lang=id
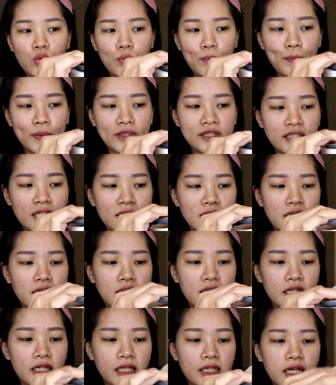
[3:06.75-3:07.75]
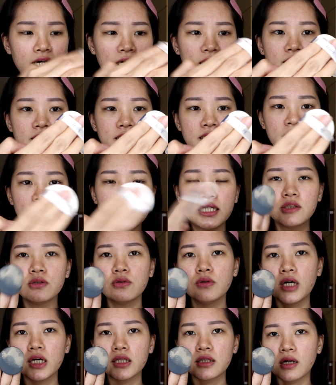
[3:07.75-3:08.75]
pencet gini dia isinya
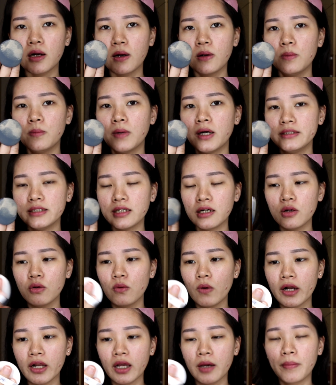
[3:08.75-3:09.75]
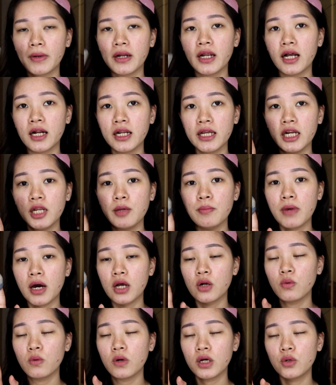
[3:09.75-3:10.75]
tuh nggak terlalu banyak keluar ya padahal ini
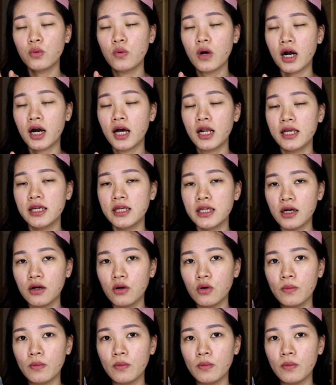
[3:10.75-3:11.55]
baru kedua kalinya